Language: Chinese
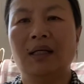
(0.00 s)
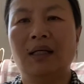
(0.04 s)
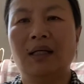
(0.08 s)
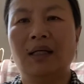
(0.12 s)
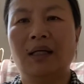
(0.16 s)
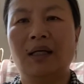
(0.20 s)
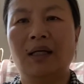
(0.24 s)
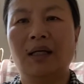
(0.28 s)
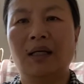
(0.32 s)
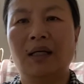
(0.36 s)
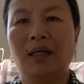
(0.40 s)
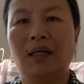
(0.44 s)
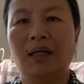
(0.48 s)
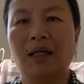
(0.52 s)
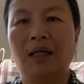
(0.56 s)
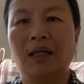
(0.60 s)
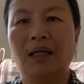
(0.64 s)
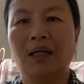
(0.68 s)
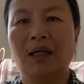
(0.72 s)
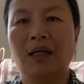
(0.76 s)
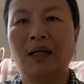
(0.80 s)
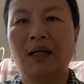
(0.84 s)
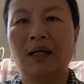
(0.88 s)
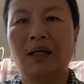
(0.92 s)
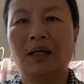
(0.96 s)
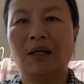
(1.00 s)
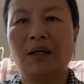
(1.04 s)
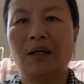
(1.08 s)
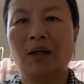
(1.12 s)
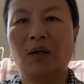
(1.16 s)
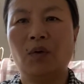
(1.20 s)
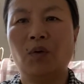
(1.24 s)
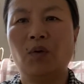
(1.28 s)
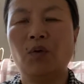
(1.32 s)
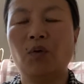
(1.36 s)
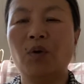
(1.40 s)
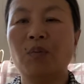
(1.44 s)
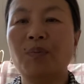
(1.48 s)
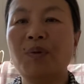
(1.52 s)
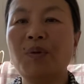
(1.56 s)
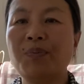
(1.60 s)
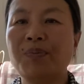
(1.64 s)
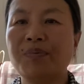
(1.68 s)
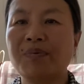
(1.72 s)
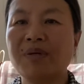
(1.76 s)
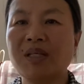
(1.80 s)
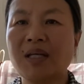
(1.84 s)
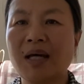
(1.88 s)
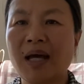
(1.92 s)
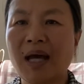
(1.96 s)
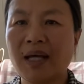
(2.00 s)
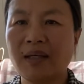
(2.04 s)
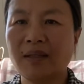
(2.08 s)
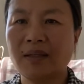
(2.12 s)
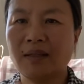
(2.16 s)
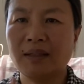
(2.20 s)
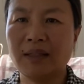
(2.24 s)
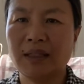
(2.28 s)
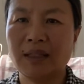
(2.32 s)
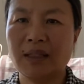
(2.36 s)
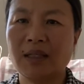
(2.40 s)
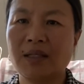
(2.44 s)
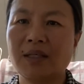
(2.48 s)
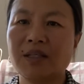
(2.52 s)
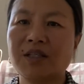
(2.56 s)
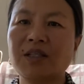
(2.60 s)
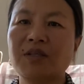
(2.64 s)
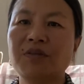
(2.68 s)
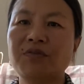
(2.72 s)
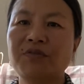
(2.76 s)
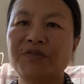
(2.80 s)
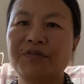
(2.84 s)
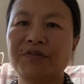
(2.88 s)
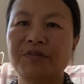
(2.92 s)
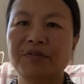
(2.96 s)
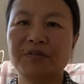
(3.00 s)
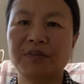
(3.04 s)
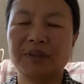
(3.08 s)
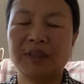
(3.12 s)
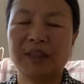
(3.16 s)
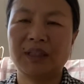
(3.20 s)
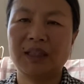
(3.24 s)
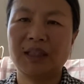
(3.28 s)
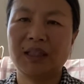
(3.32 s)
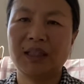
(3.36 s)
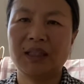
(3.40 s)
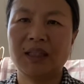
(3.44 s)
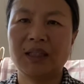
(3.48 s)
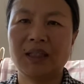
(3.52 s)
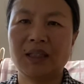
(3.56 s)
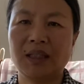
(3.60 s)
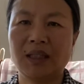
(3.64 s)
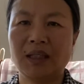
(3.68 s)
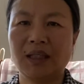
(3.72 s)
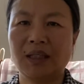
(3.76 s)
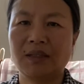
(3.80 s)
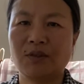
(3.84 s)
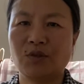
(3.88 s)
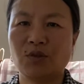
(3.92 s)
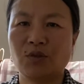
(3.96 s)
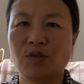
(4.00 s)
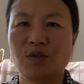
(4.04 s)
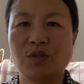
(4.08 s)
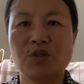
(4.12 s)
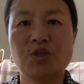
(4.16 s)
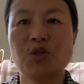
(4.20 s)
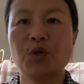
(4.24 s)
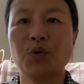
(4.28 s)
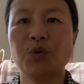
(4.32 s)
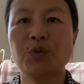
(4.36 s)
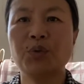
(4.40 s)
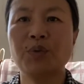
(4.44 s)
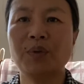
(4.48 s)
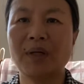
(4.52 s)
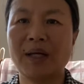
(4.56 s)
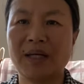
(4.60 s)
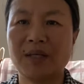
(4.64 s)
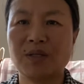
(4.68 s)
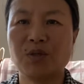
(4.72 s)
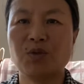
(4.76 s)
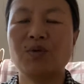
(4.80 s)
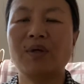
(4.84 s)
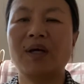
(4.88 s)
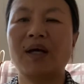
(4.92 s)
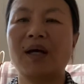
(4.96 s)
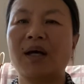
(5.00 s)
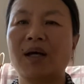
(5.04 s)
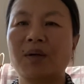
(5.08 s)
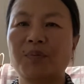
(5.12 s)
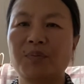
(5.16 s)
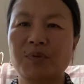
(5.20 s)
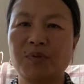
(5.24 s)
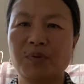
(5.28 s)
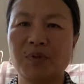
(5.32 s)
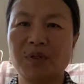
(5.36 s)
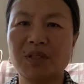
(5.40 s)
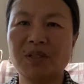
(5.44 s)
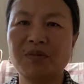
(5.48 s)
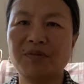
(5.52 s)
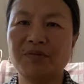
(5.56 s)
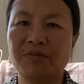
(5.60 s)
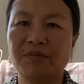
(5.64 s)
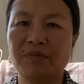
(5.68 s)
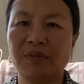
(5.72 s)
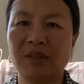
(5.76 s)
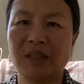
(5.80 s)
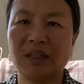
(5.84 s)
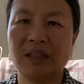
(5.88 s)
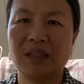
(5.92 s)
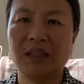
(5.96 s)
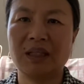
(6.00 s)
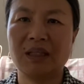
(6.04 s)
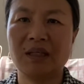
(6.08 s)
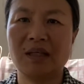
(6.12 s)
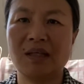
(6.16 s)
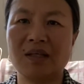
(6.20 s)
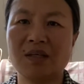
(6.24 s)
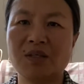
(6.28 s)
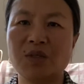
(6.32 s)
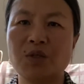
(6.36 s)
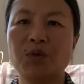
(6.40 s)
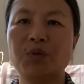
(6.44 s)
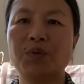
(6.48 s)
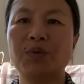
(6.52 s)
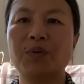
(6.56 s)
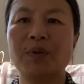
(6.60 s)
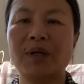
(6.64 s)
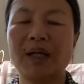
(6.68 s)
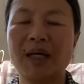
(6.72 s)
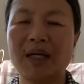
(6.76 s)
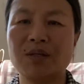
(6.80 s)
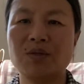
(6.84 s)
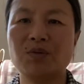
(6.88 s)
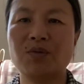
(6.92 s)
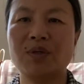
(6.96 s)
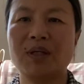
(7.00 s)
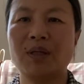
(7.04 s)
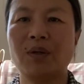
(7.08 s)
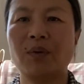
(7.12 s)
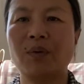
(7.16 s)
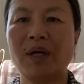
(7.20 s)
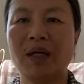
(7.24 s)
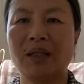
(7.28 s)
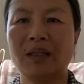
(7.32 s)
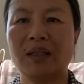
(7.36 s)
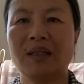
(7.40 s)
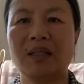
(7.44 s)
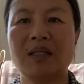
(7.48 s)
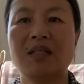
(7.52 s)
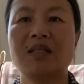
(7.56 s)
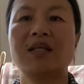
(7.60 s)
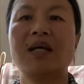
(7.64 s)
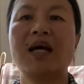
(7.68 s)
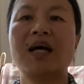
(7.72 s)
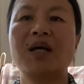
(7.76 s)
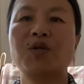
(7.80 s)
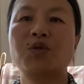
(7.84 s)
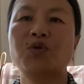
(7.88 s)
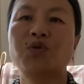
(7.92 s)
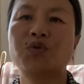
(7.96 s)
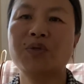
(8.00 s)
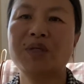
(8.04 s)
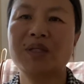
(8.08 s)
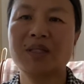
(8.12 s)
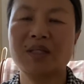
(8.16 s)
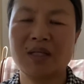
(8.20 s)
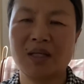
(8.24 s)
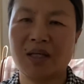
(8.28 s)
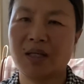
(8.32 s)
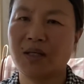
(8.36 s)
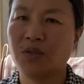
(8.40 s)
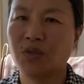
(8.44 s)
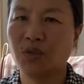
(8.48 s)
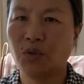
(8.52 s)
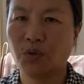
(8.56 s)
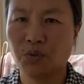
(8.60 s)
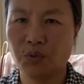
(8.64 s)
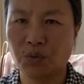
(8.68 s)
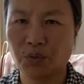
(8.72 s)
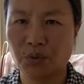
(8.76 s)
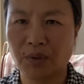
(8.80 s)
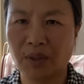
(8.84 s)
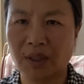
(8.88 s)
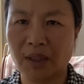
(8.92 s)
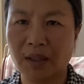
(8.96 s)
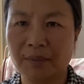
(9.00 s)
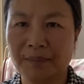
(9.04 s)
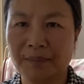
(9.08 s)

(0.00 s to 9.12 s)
呃，我们不是按照那个政府的那个就是收入来算哈，比如说政府的那个收入来算的话呢，它是按税前收入的。